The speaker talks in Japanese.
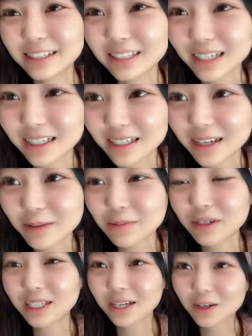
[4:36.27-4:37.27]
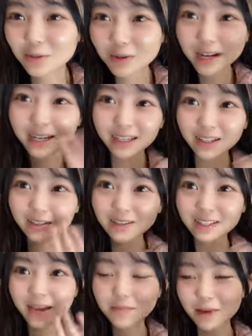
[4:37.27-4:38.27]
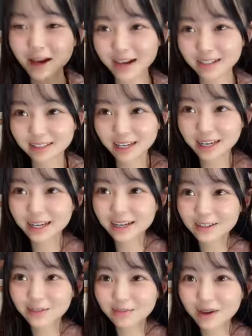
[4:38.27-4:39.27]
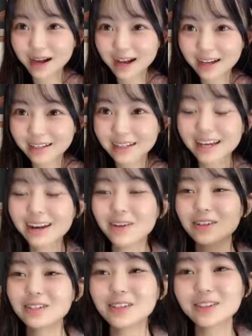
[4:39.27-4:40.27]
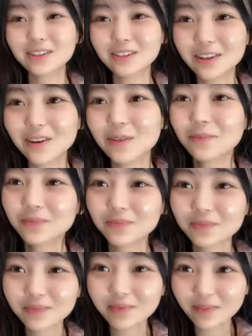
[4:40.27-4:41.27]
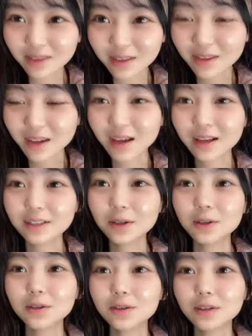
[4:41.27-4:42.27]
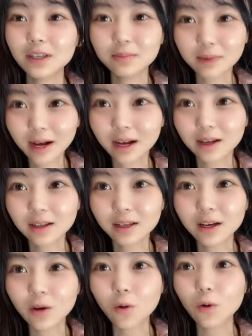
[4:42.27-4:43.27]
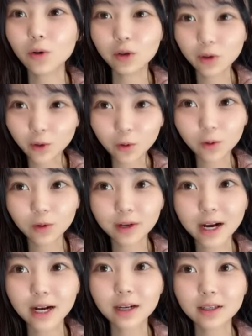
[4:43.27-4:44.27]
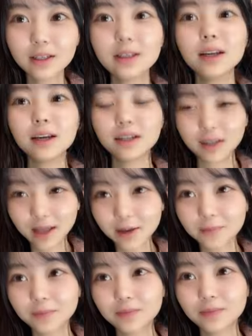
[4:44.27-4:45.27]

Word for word: ちいじりもんさんくまありがとうございますありがくまお外のちょっと今紅葉が綺麗で